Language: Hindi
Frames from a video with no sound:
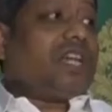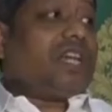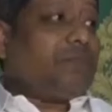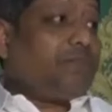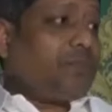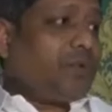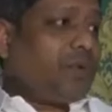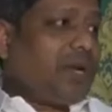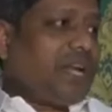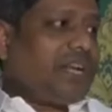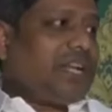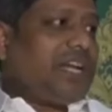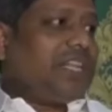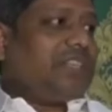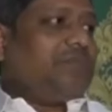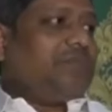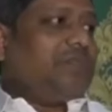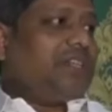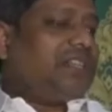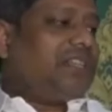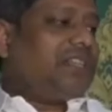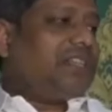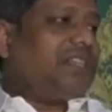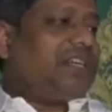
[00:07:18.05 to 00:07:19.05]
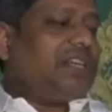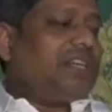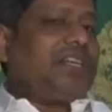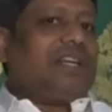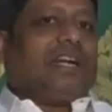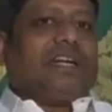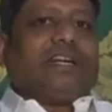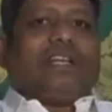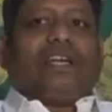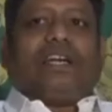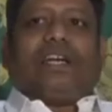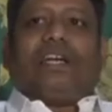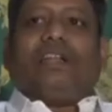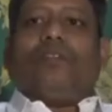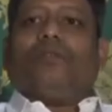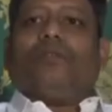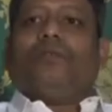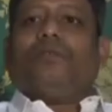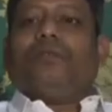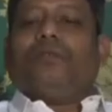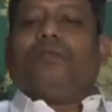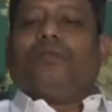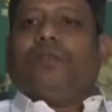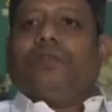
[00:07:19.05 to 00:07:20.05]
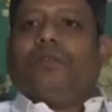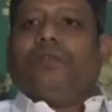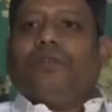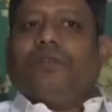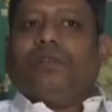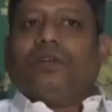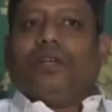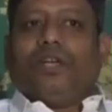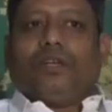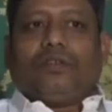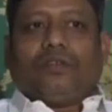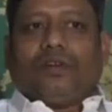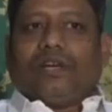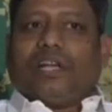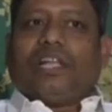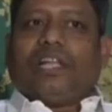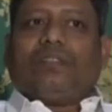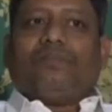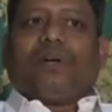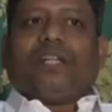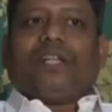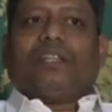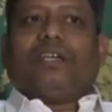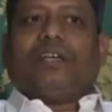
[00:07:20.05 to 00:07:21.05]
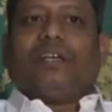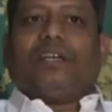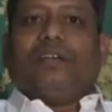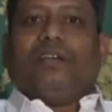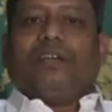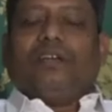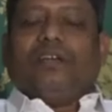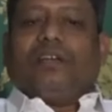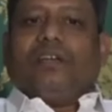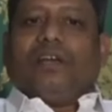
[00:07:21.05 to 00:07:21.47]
सब पुराना आदमी का टिकट काटेगा ही लोग ये तो गलत बात है